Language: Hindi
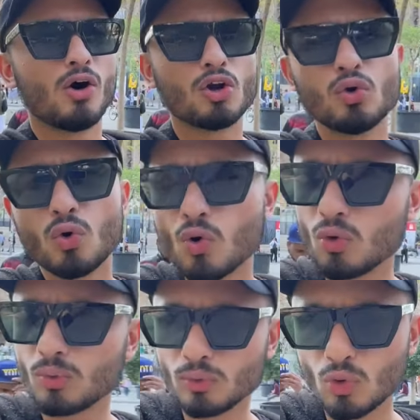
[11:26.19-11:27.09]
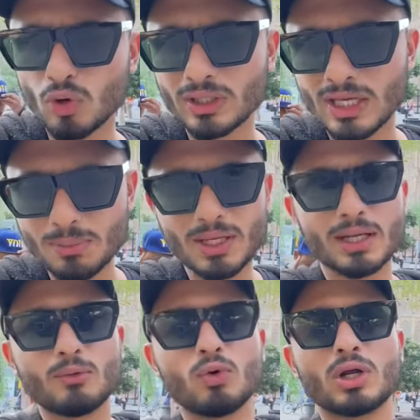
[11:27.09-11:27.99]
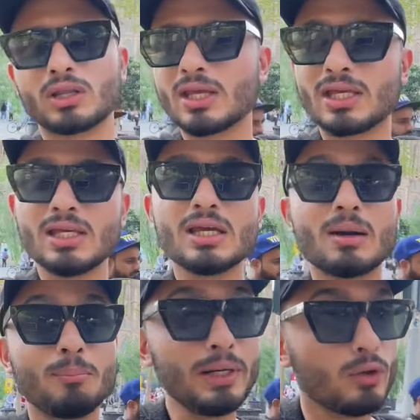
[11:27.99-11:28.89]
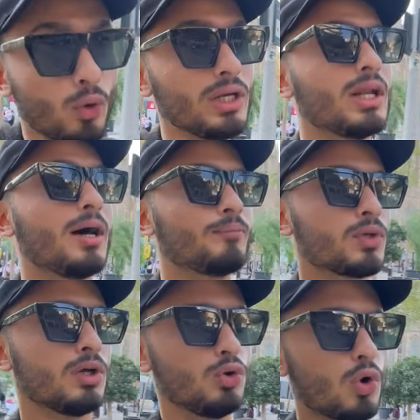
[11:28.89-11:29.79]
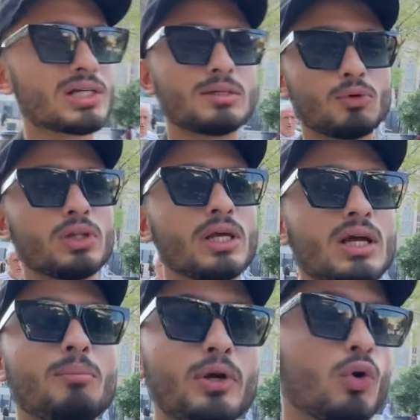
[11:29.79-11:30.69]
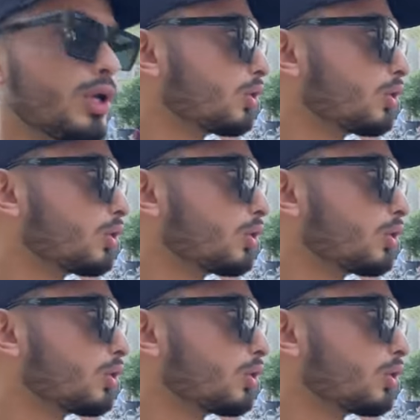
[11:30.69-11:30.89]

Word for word: और लोगों को लोग ये भी कर, वो करते हैं कि ये कंप्लीट हो ही ना लोग ऐसा बोलते हैं कि कंप्लीट हो ही ना